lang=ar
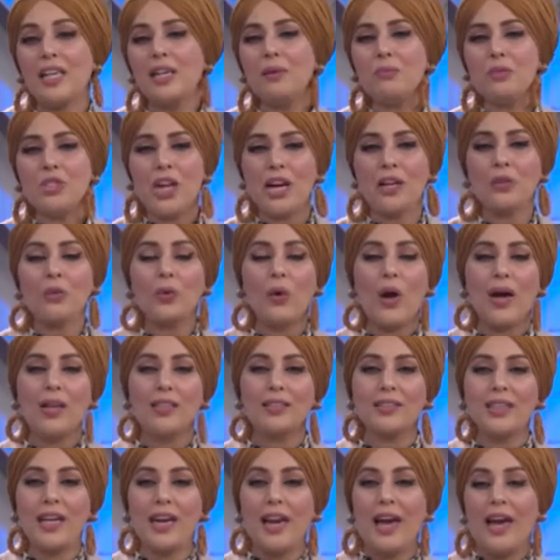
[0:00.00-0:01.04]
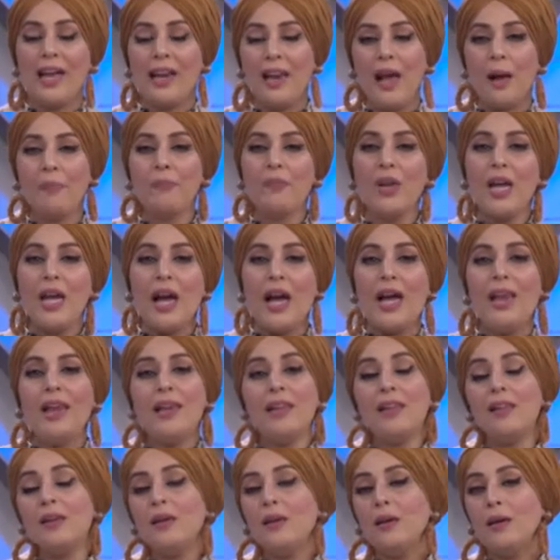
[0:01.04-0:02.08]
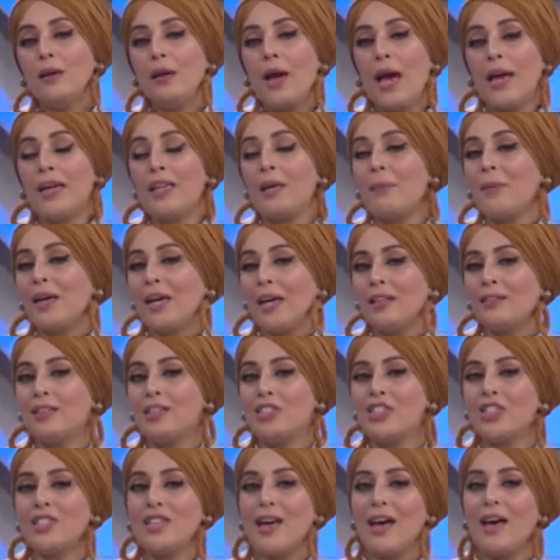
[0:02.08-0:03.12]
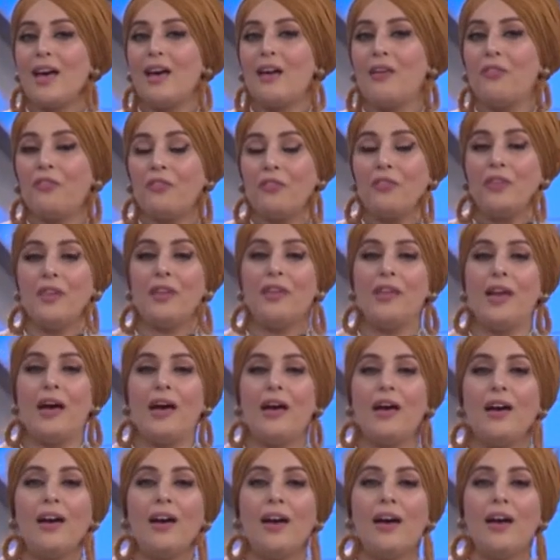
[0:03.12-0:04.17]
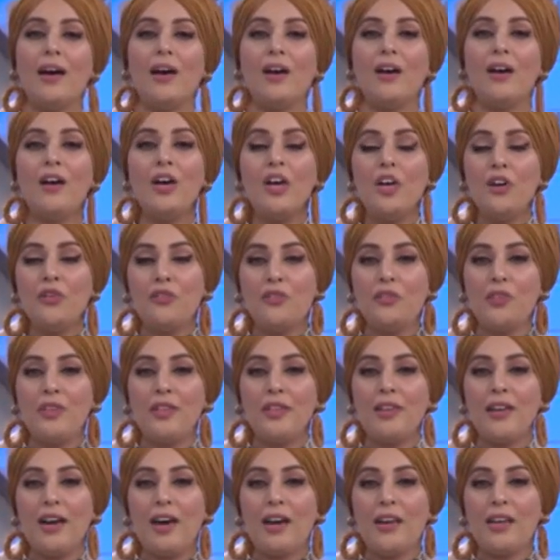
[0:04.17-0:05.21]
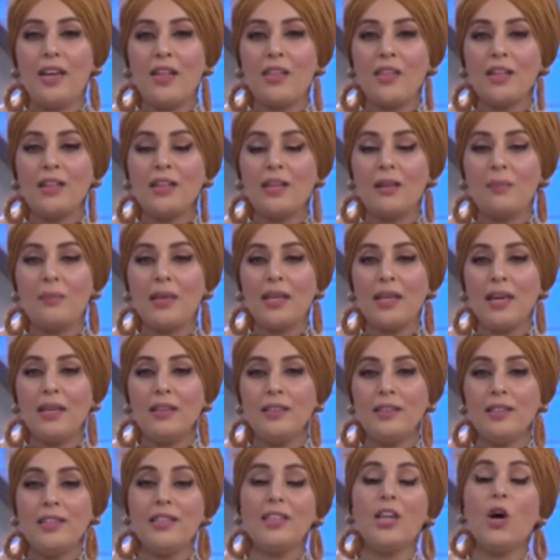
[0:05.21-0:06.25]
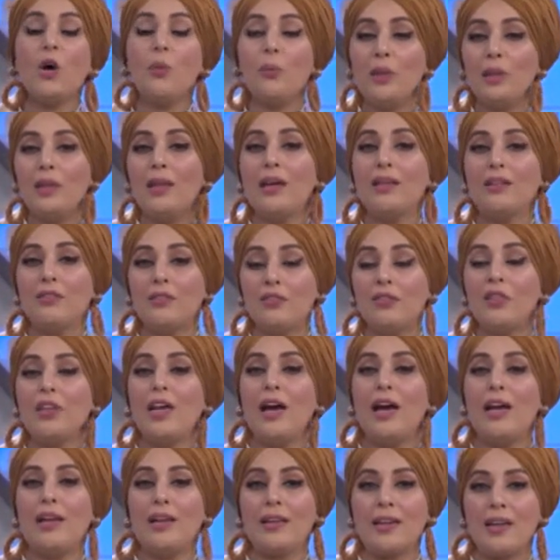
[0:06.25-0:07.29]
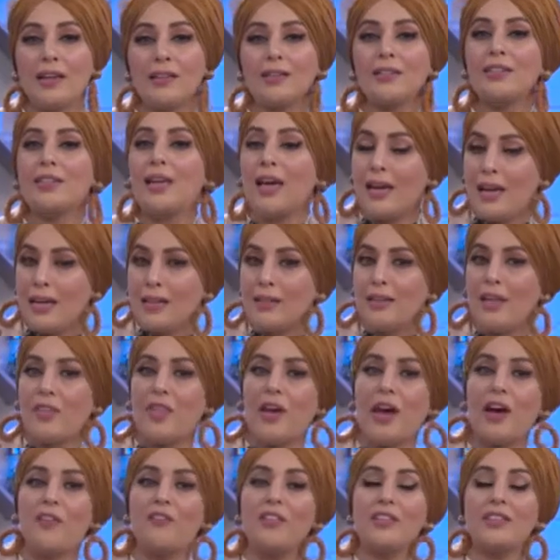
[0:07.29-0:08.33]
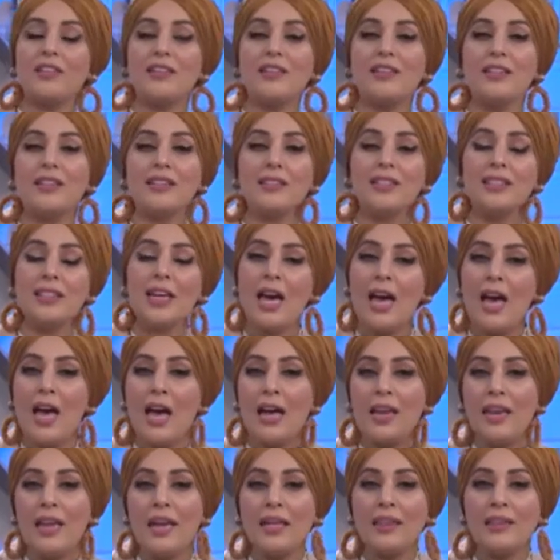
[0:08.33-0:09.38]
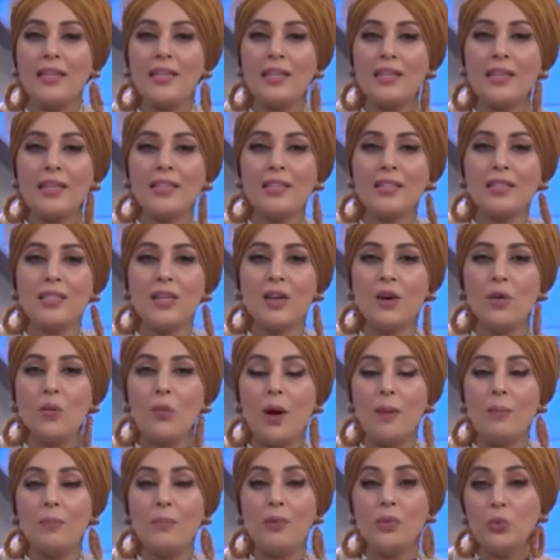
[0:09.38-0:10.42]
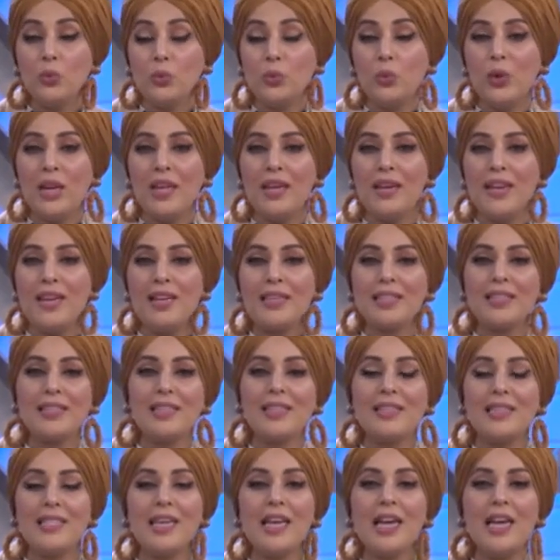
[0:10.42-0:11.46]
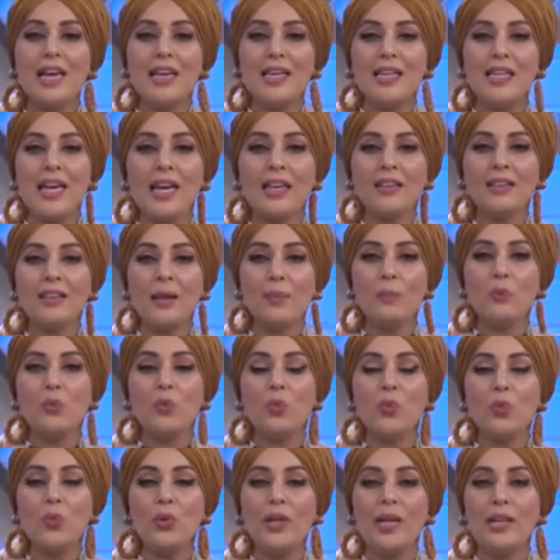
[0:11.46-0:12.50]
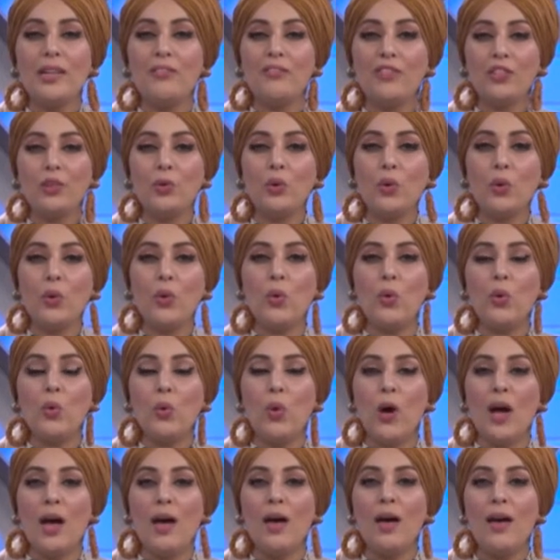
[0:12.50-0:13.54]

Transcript: كيفاش نهضروا اكثر على هل آه، اينما كانت الجزائر في آه، آه، في الرياضات الميكانيكيه وبالذات في الكارتينغ هل عندنا ثقافه الكارتينغ هنا عندنا ناس هو من اولى الناس اللي يهتموا ولا اللي فتحوا